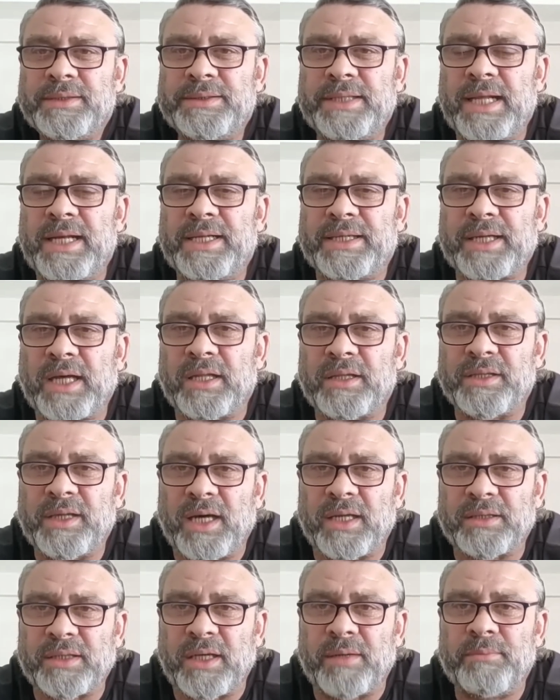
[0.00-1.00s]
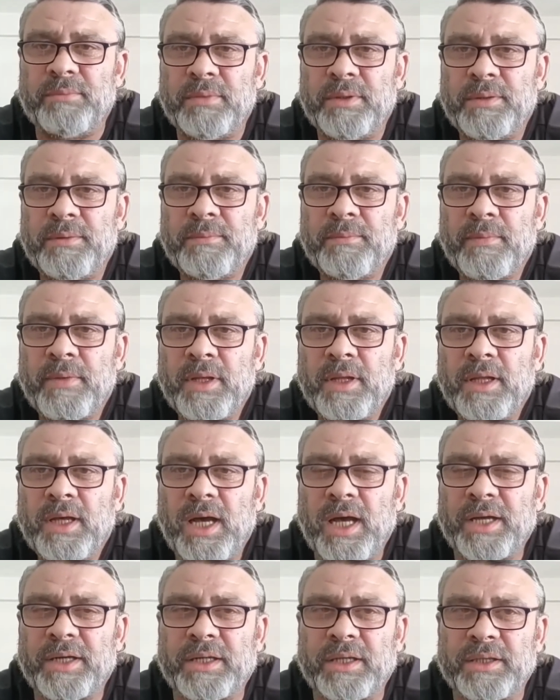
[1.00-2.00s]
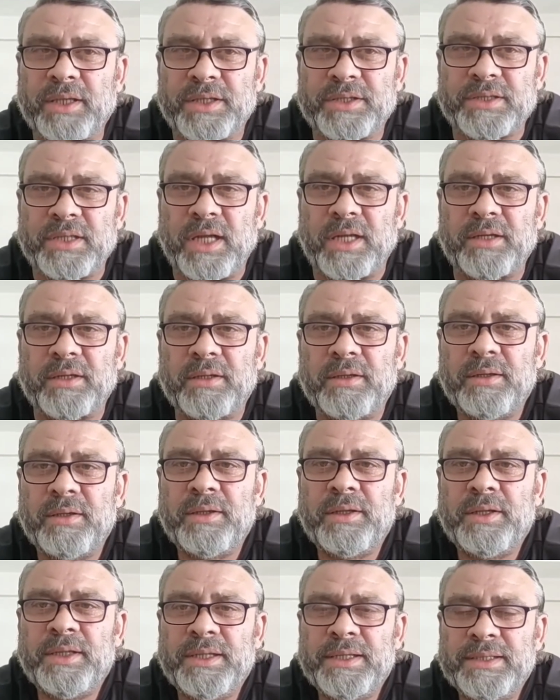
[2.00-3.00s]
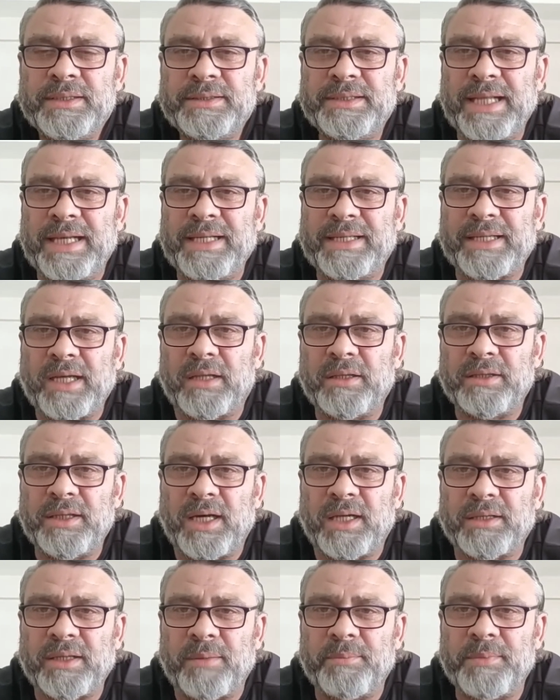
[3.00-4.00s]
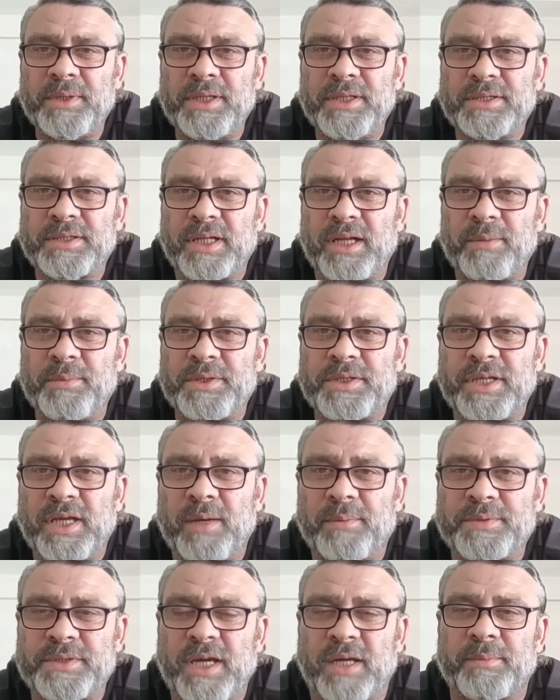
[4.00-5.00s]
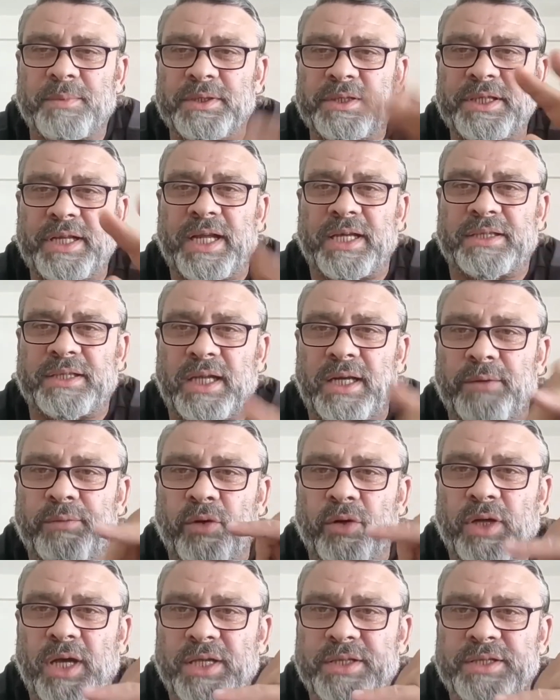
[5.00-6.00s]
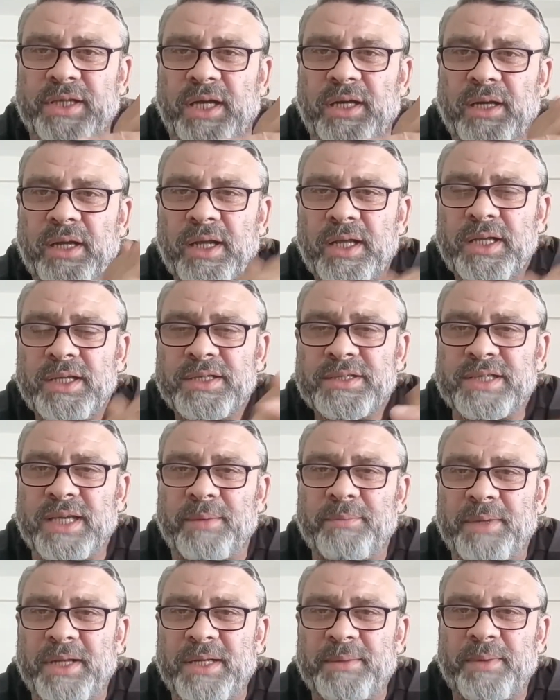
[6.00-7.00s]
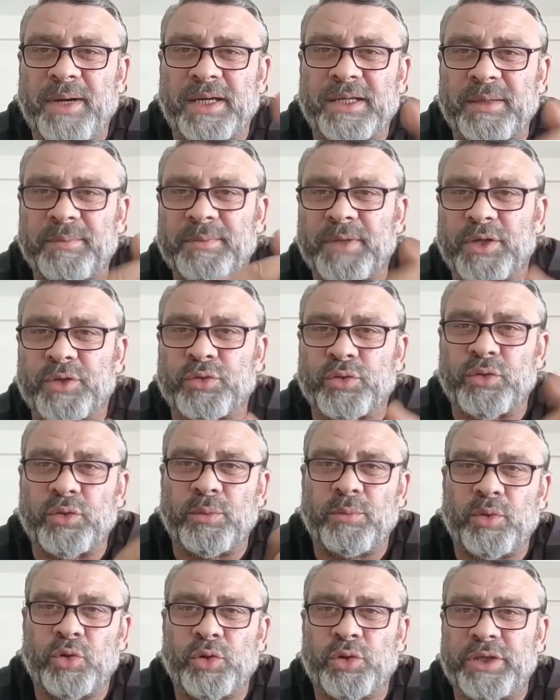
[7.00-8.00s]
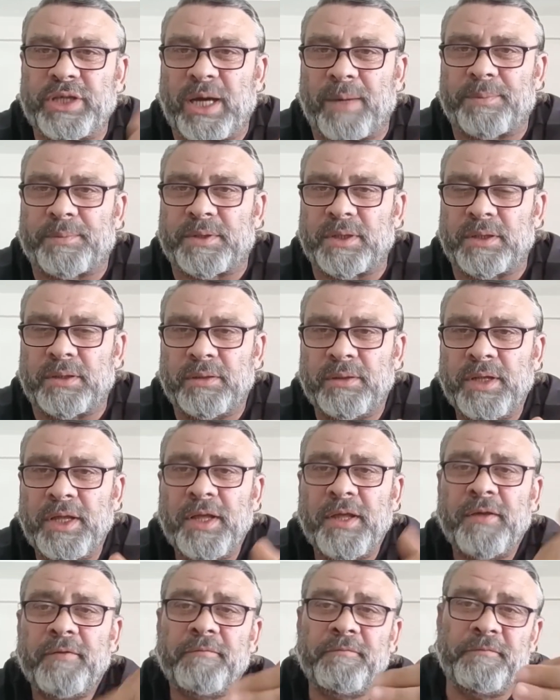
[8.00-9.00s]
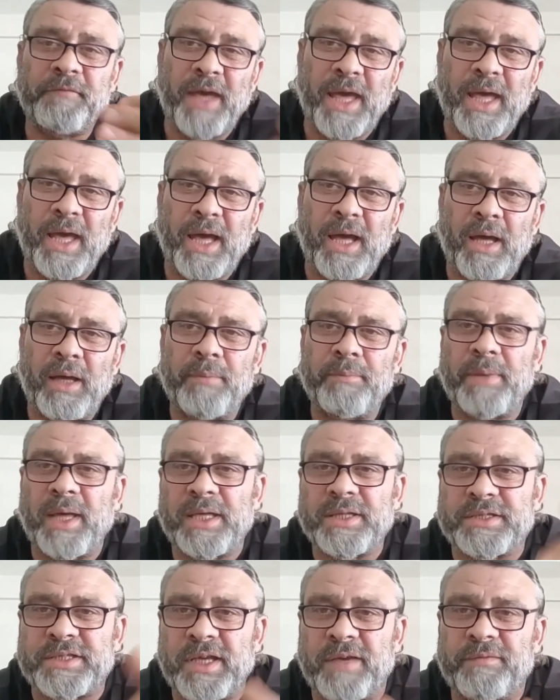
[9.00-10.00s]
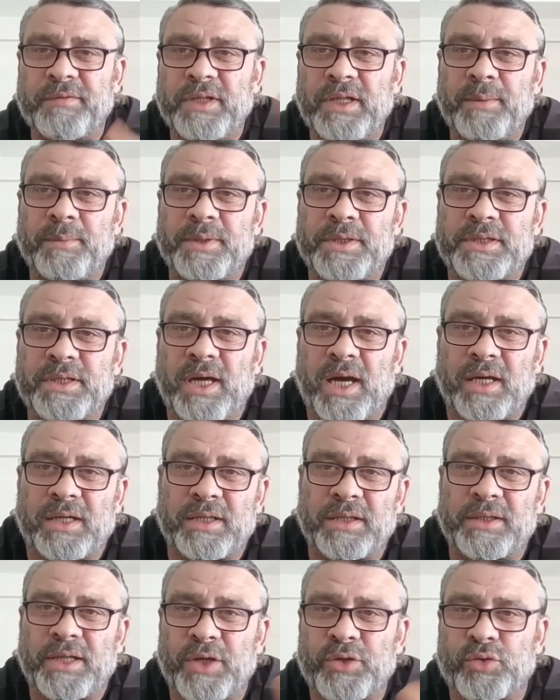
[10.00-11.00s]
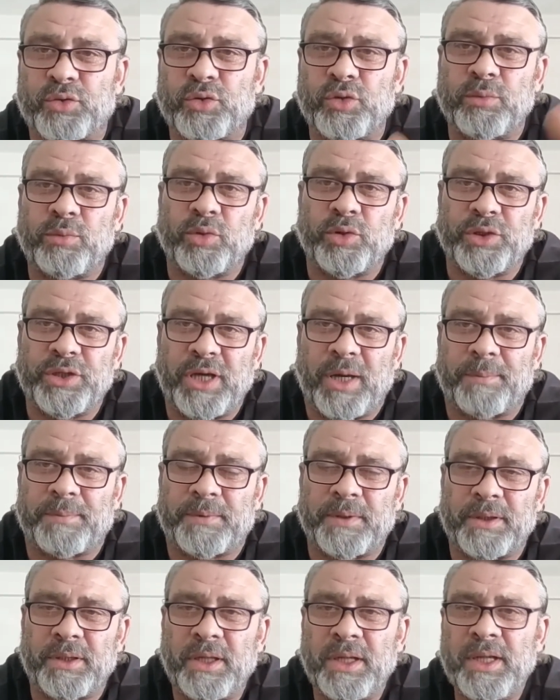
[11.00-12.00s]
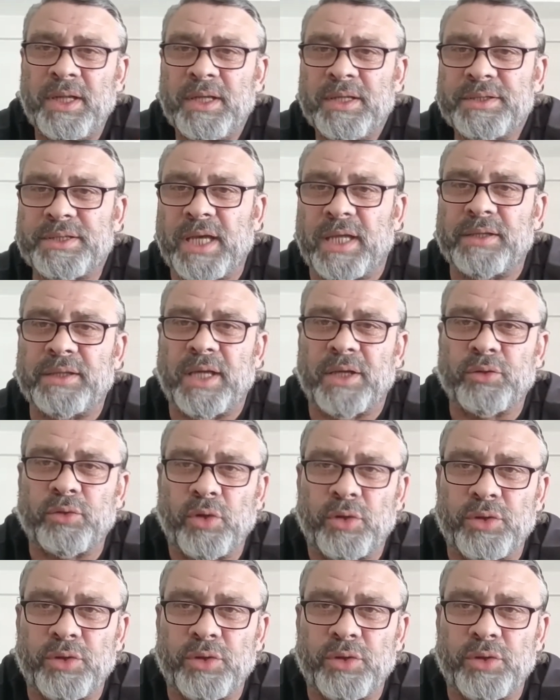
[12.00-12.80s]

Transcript: Delikanlı adam arkadaşlar delikanlı adam bir insana bir şey yapacak mı? Direkt telefonu açar. Sen benim hakkımda şunu bunu yaptın veya ben sevdiğim kişi hakkında şunu bunu yaptım senden